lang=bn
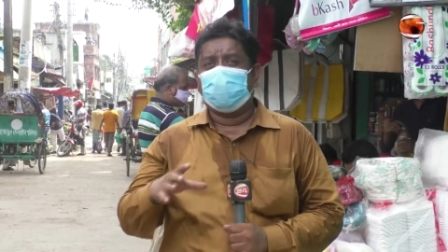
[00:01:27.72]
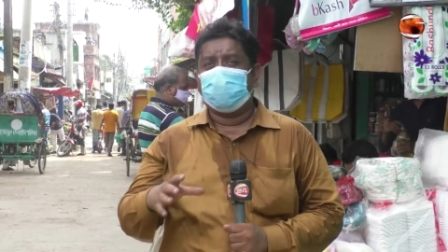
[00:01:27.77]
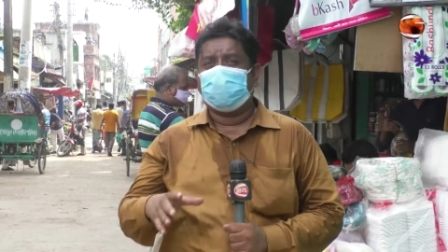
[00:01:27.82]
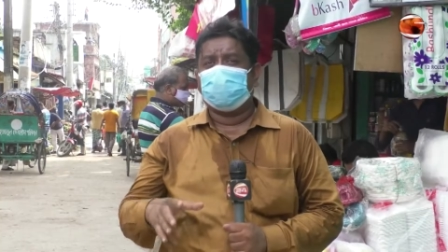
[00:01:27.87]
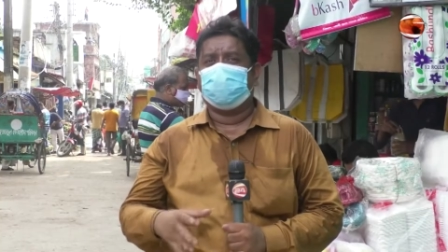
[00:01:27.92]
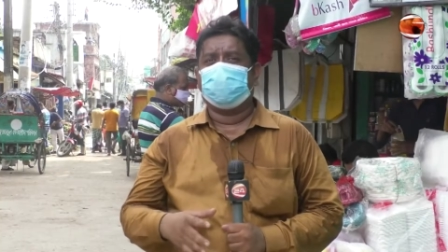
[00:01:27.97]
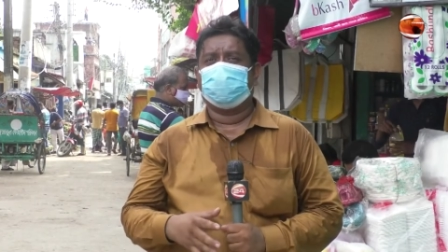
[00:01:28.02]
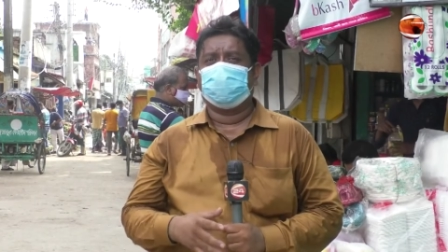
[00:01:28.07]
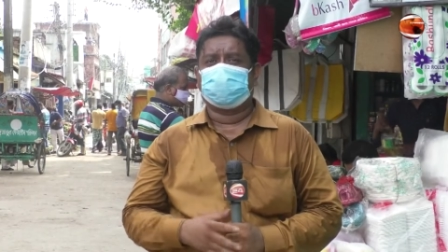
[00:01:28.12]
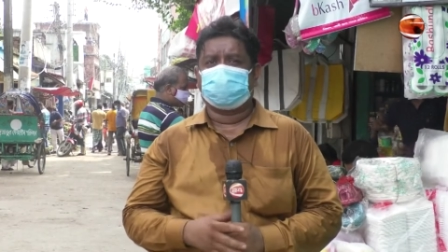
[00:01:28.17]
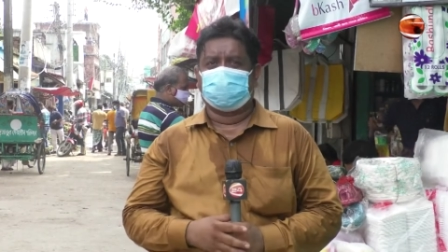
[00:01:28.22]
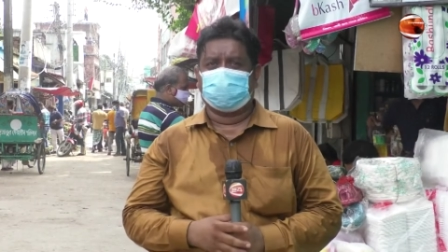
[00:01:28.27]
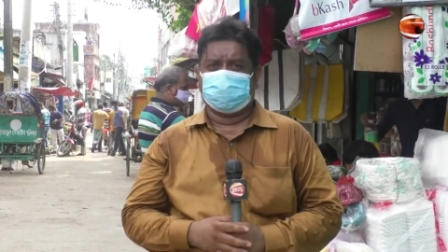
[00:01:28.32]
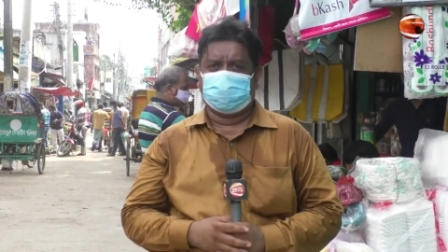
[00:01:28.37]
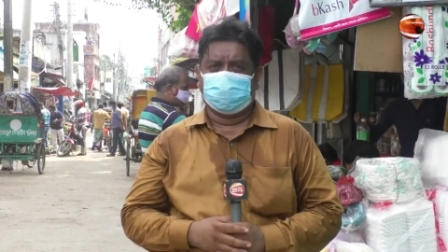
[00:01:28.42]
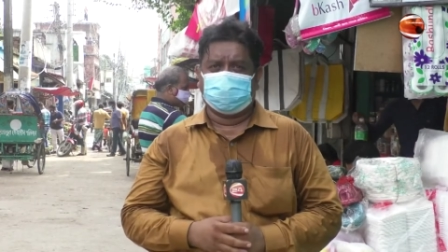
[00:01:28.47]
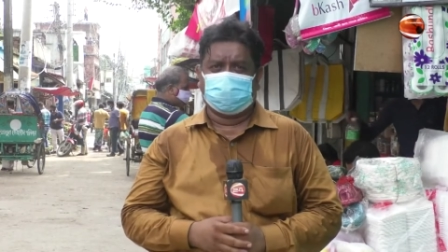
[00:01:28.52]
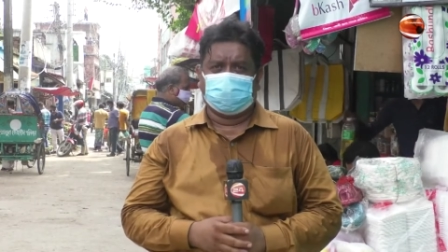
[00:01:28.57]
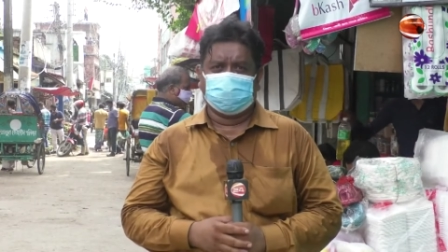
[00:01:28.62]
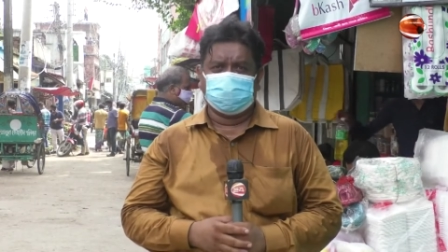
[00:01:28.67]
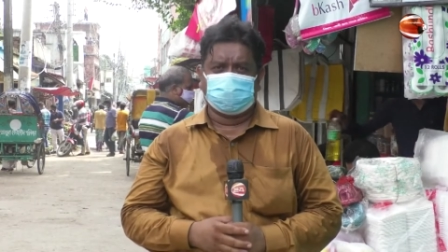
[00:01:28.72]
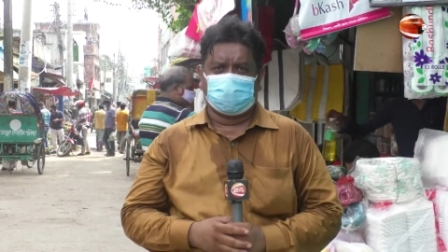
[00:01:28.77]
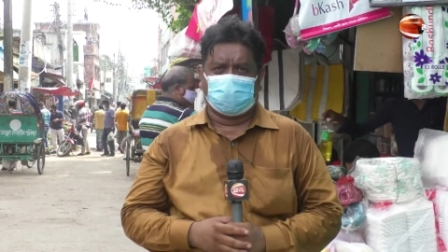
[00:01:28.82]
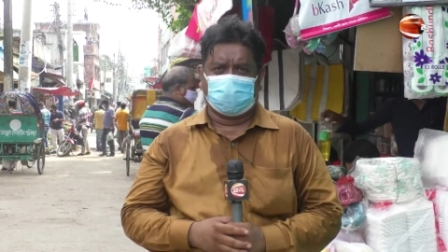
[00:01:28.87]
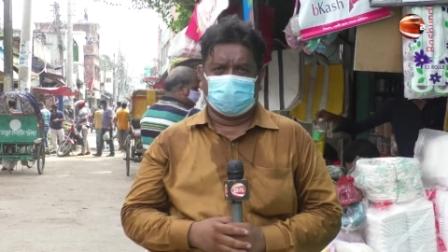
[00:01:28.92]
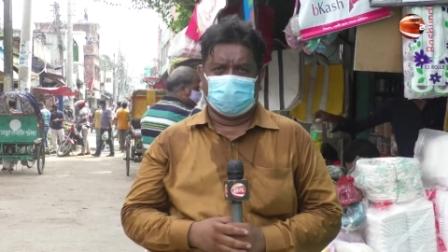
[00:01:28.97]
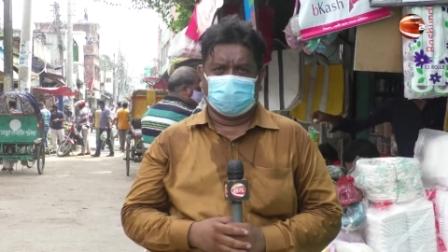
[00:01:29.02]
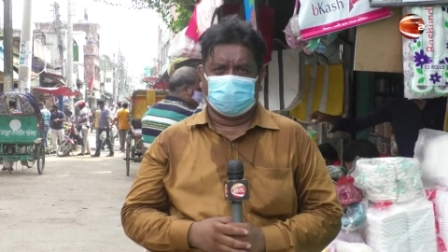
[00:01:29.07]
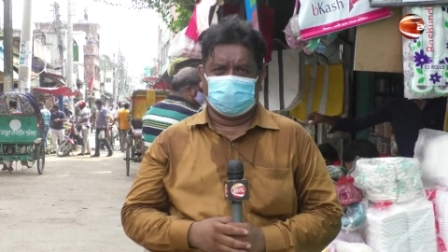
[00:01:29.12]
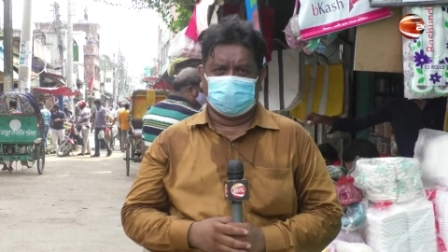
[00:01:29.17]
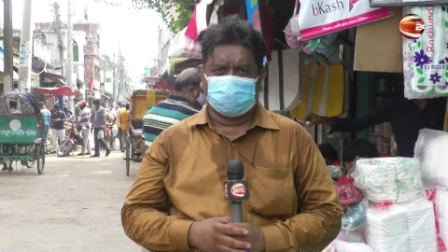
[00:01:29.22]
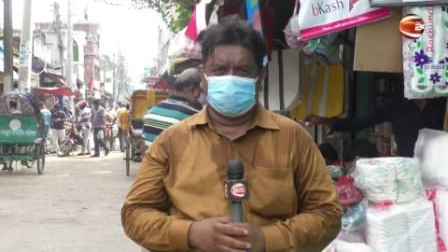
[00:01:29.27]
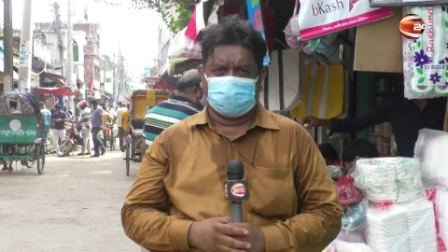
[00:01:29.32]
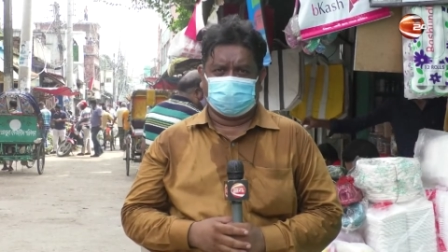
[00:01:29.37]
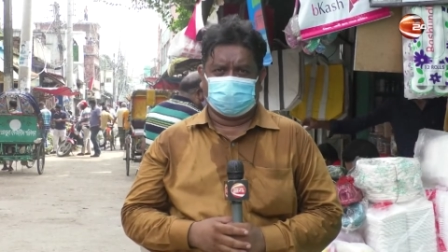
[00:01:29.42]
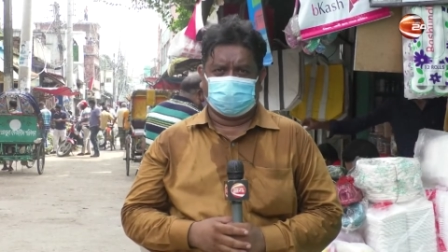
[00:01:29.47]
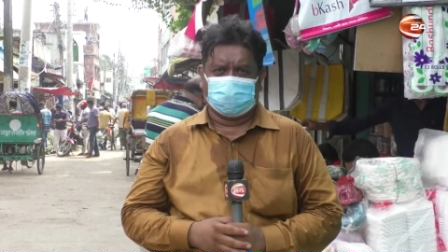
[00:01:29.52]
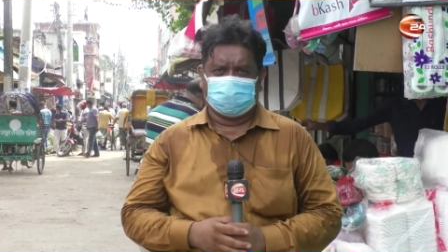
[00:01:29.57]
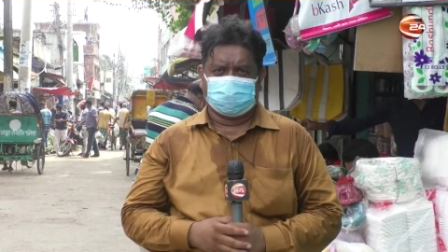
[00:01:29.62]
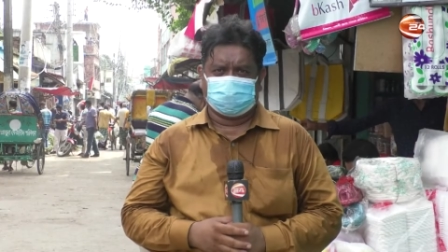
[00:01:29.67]
অন্যান্য সবজির দাম সহনীয় পর্যায়ে
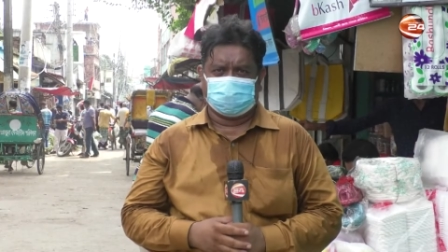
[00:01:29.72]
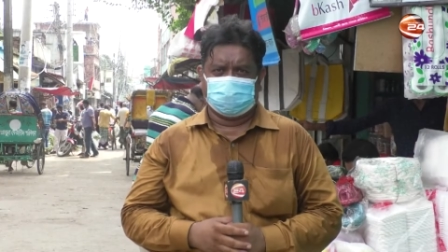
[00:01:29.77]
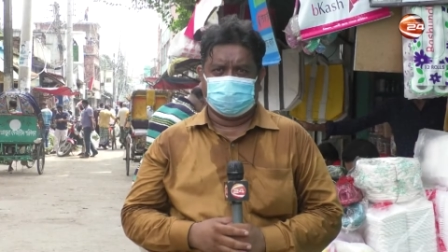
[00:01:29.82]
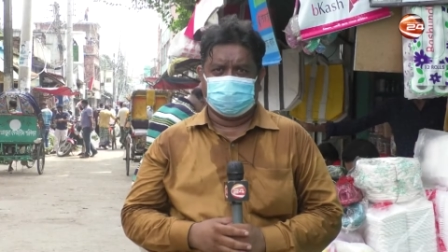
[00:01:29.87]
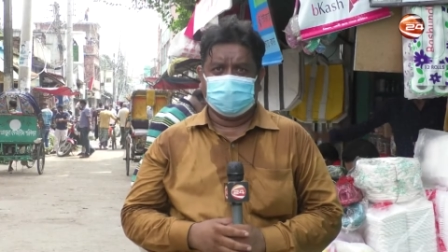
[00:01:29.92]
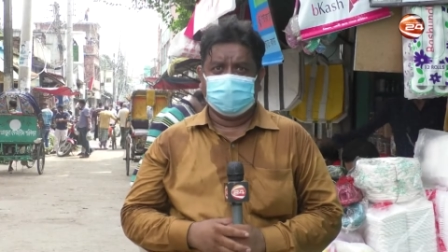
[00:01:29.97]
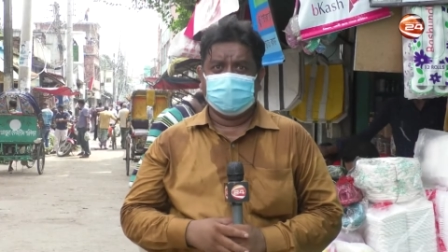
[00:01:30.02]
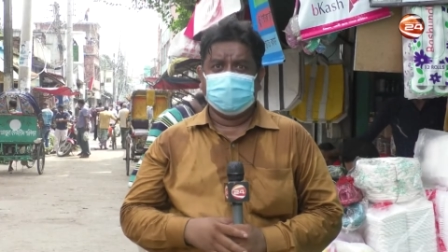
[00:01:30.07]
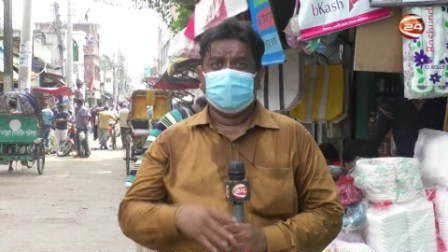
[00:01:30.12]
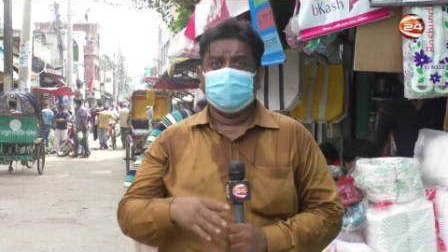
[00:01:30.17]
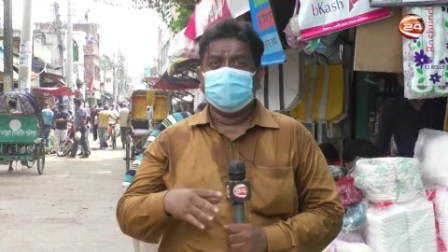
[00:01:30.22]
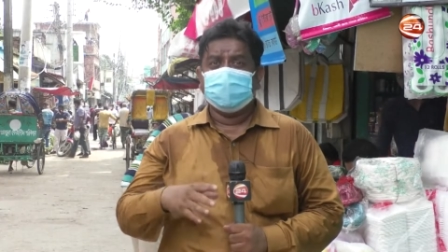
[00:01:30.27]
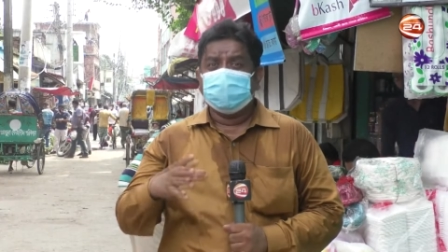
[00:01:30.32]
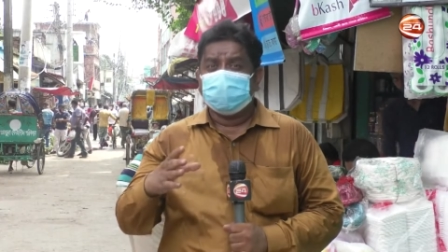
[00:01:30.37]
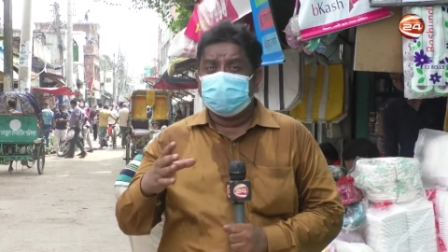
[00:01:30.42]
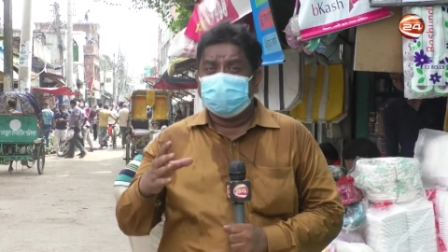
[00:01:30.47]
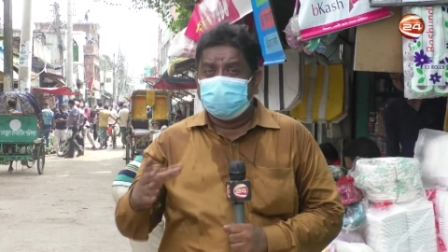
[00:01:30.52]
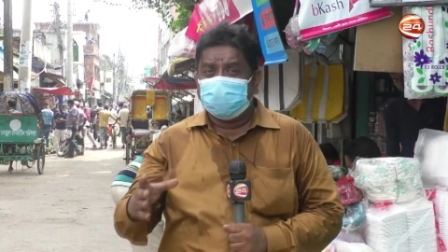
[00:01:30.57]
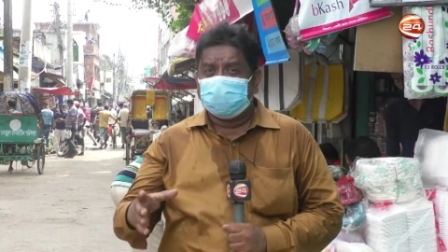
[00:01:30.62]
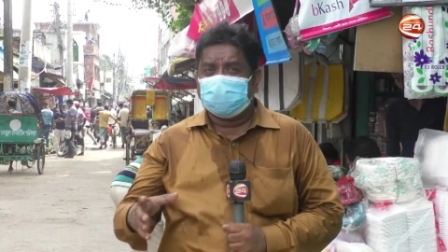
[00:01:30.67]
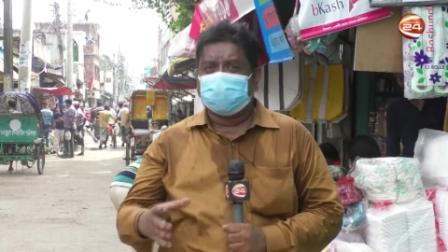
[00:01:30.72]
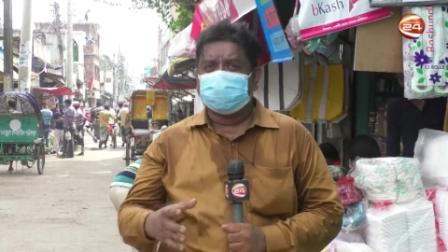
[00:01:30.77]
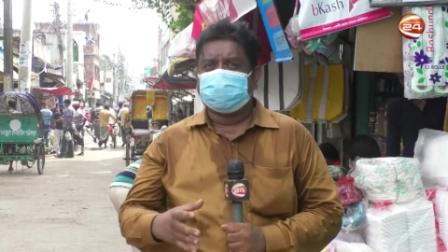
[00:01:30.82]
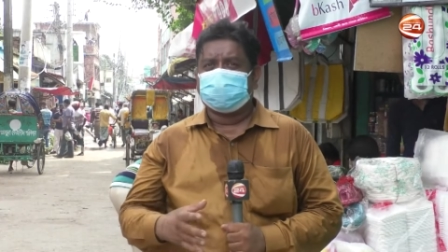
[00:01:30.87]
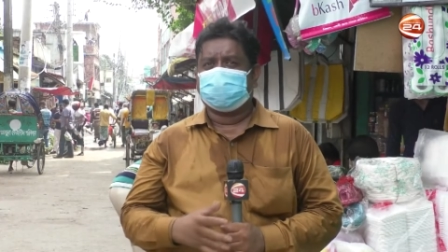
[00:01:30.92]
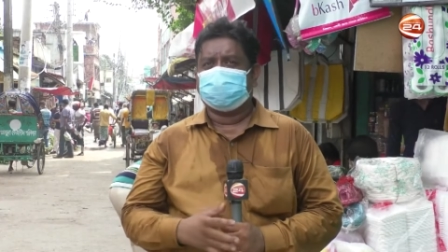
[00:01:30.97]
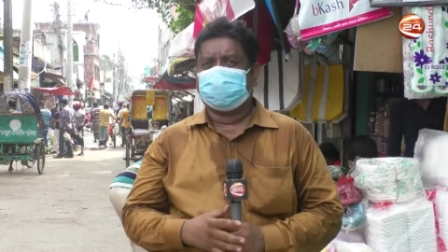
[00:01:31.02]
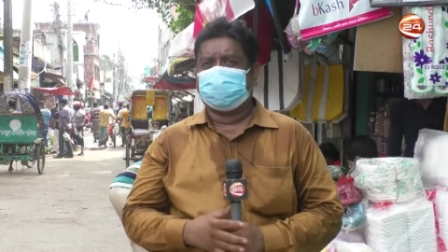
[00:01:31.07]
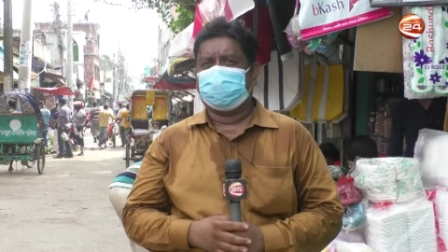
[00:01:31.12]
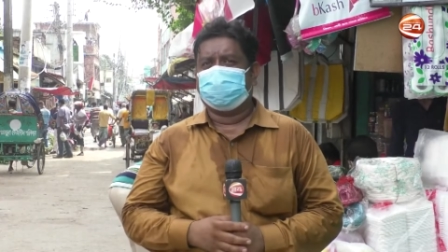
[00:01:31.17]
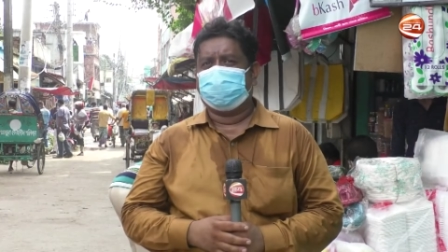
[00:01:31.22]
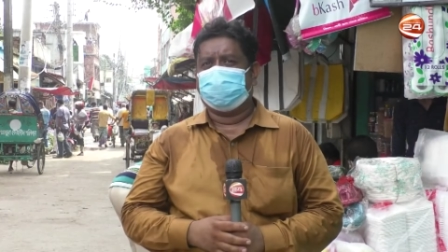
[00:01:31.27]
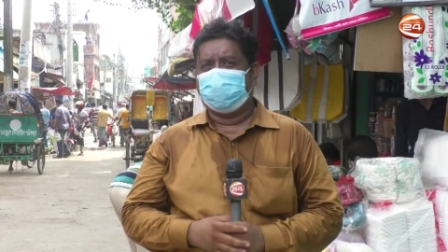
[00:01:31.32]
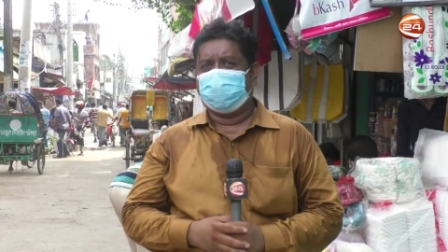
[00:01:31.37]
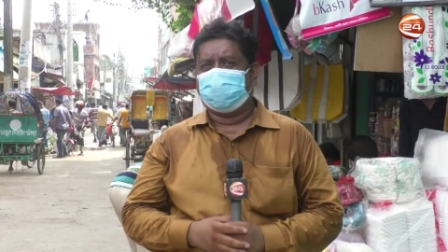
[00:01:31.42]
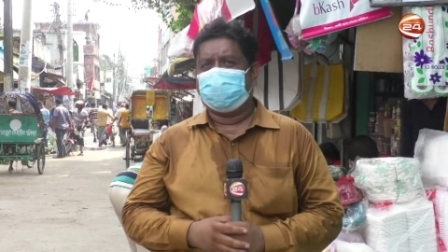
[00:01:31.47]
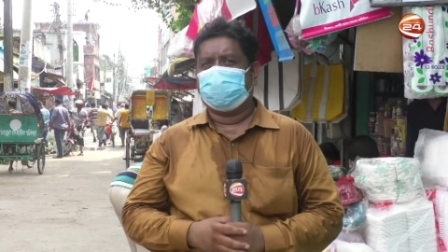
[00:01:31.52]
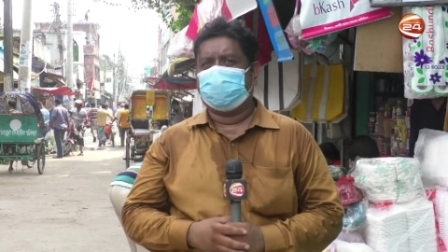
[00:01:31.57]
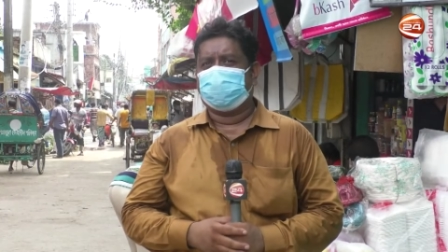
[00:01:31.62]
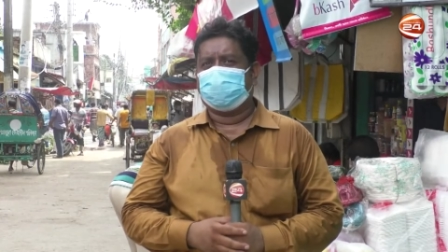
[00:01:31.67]
রয়েছে তবে ঈদকে সামনে
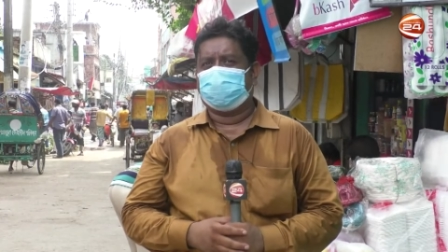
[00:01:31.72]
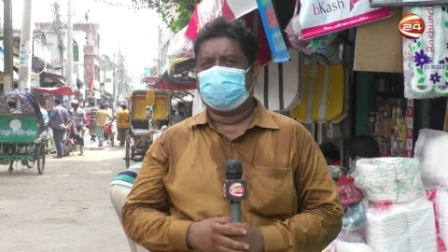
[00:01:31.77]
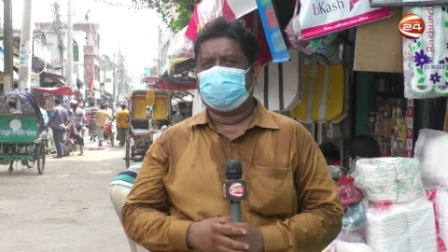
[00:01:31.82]
রেখে